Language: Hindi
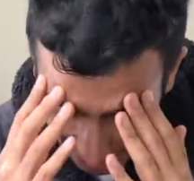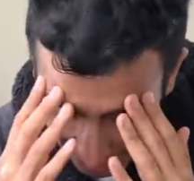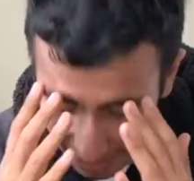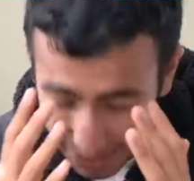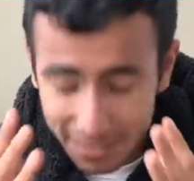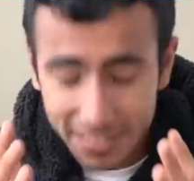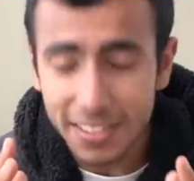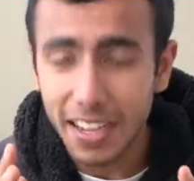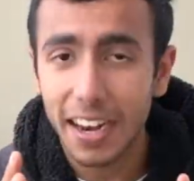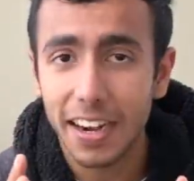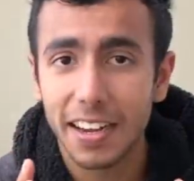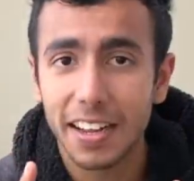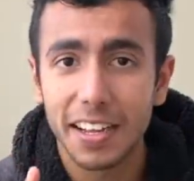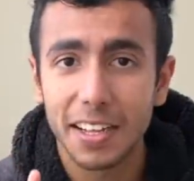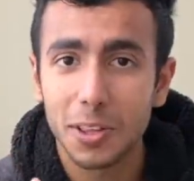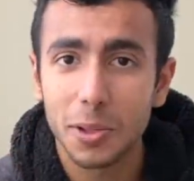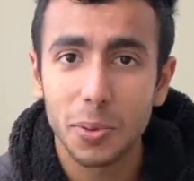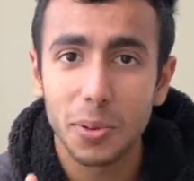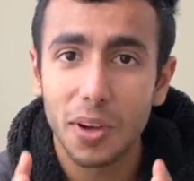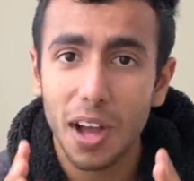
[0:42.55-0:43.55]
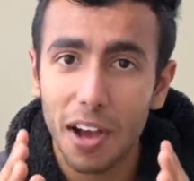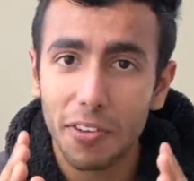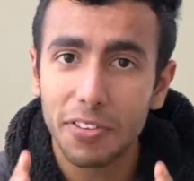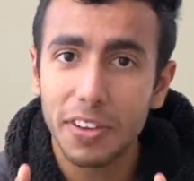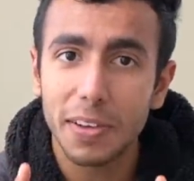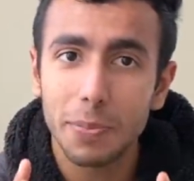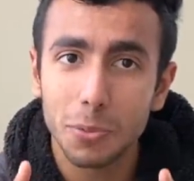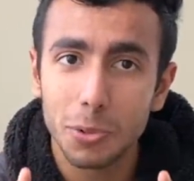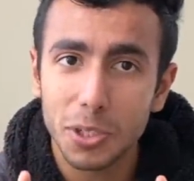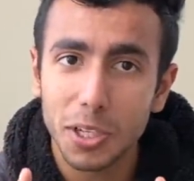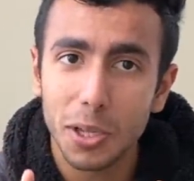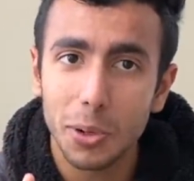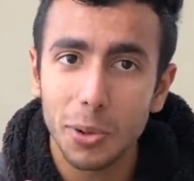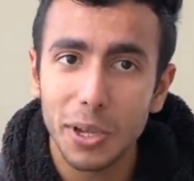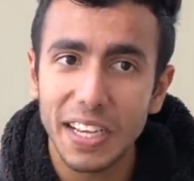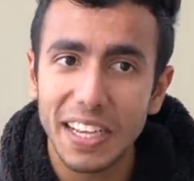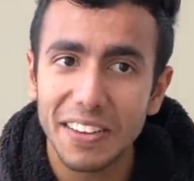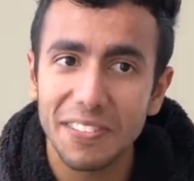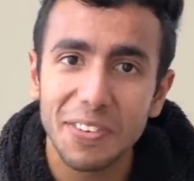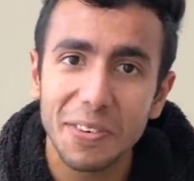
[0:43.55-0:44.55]
इट्स अ हेडेक तो काफ़ी मुश्किल
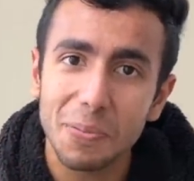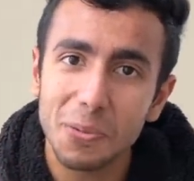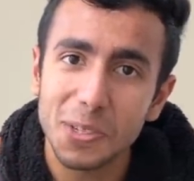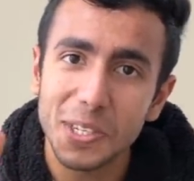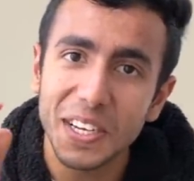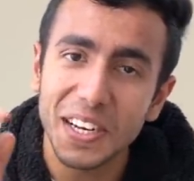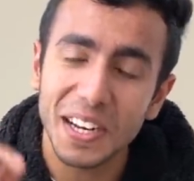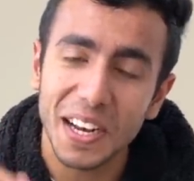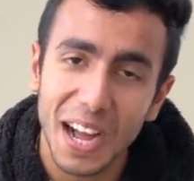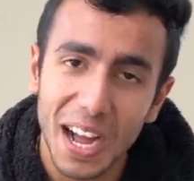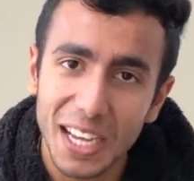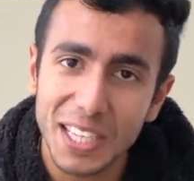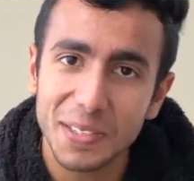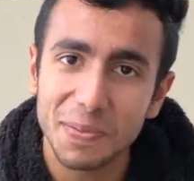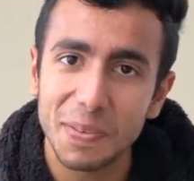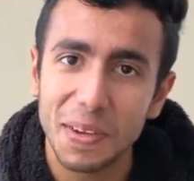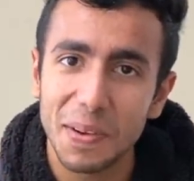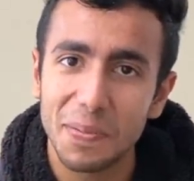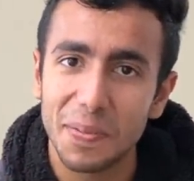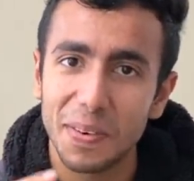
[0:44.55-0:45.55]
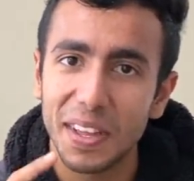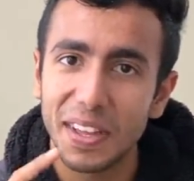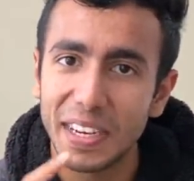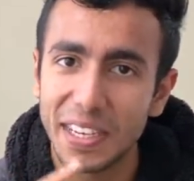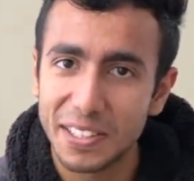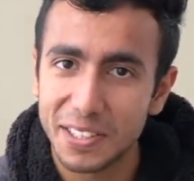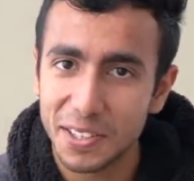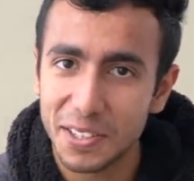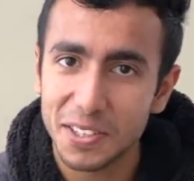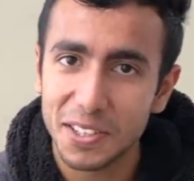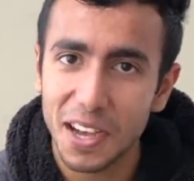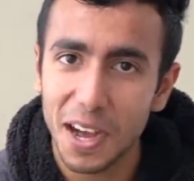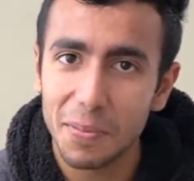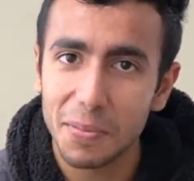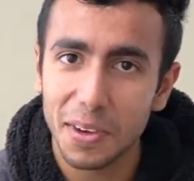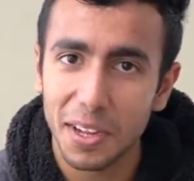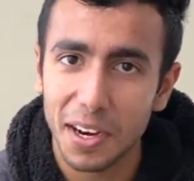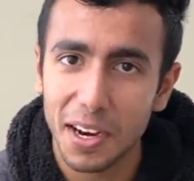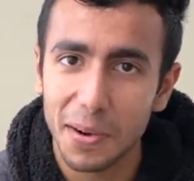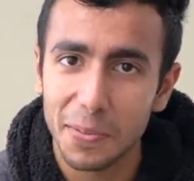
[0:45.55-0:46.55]
हुई इवन मुझे क्लास में अपना रिसर्च
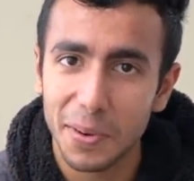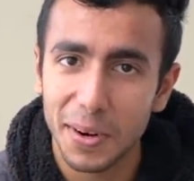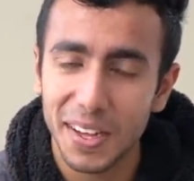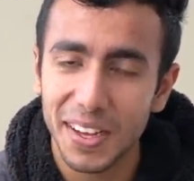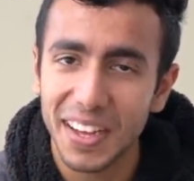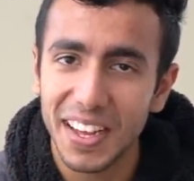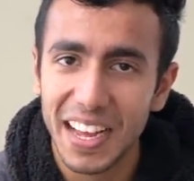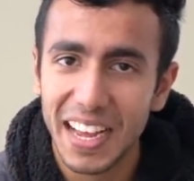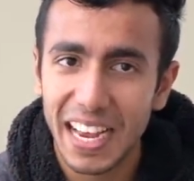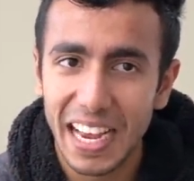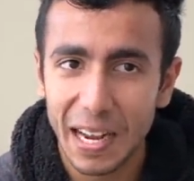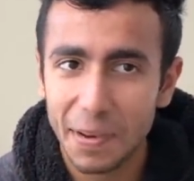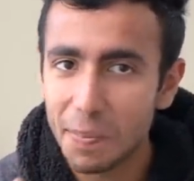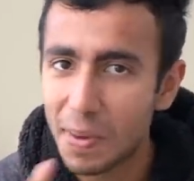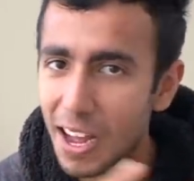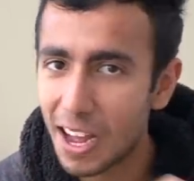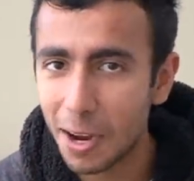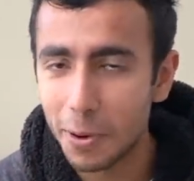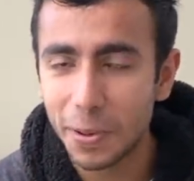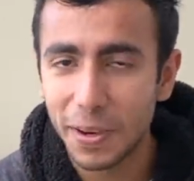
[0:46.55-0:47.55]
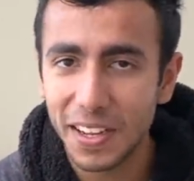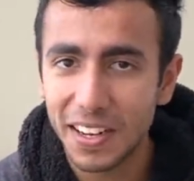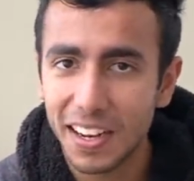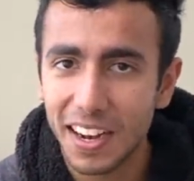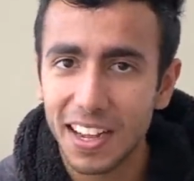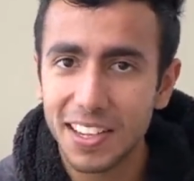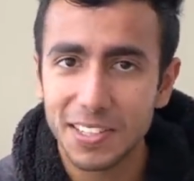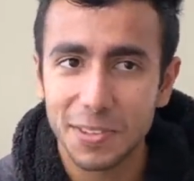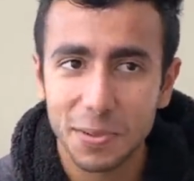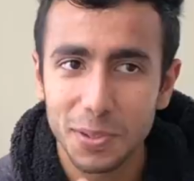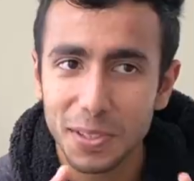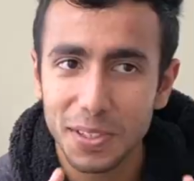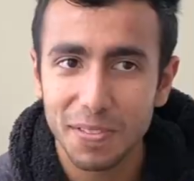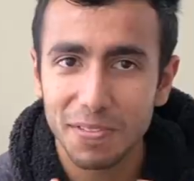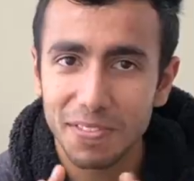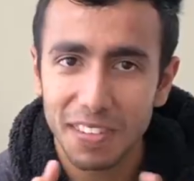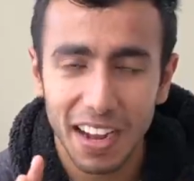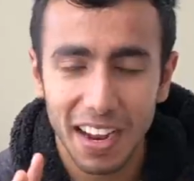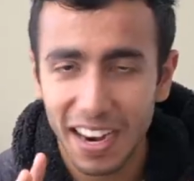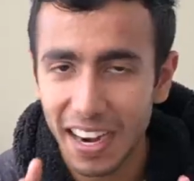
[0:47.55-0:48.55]
काम करना पड़ा इन माई आई ओ टी क्लास इट वॉज
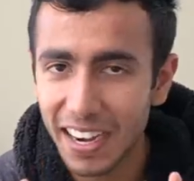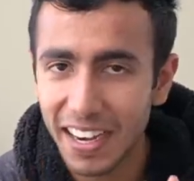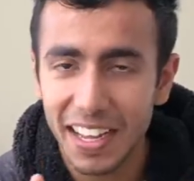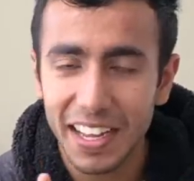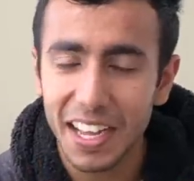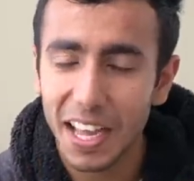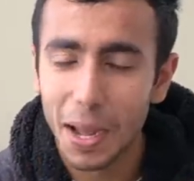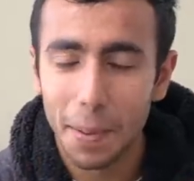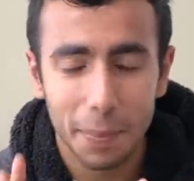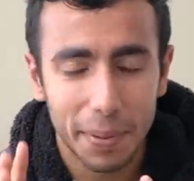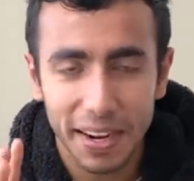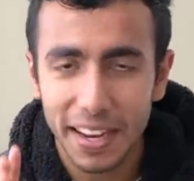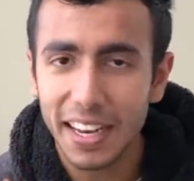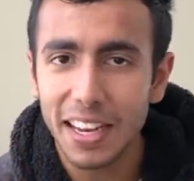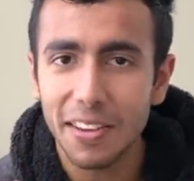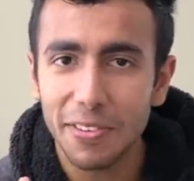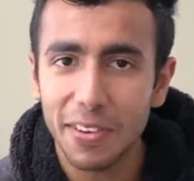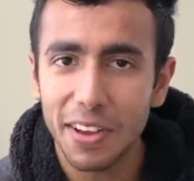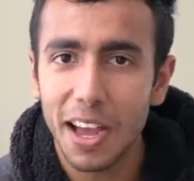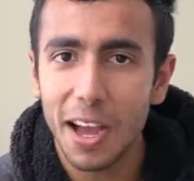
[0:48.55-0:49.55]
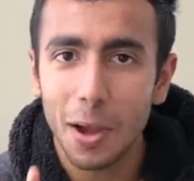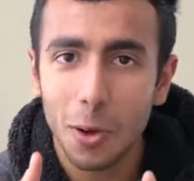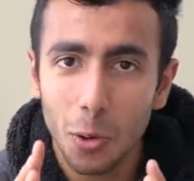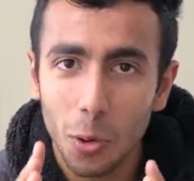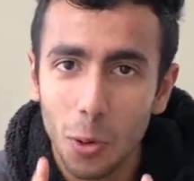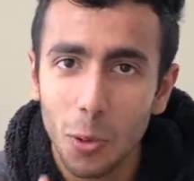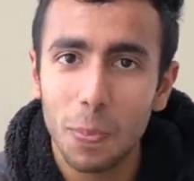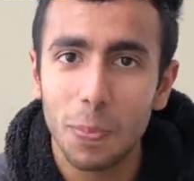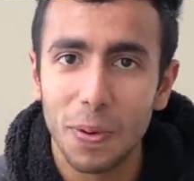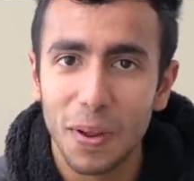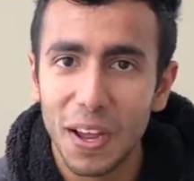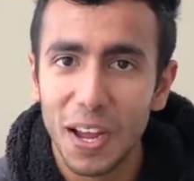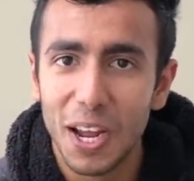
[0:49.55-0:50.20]
अ हेडेक बट एनी वे आई होप